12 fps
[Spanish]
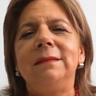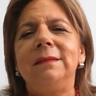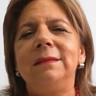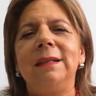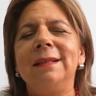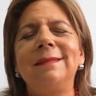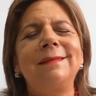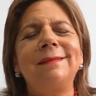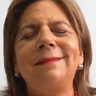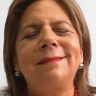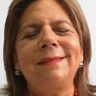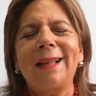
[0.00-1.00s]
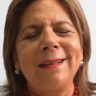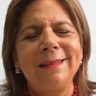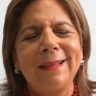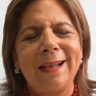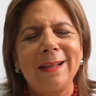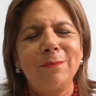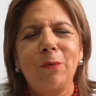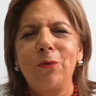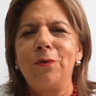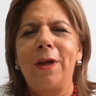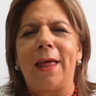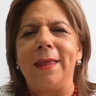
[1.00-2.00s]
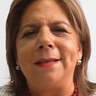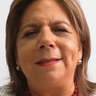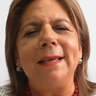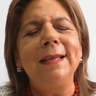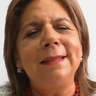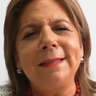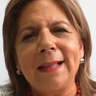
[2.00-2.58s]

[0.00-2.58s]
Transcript: Es tantas las bondades y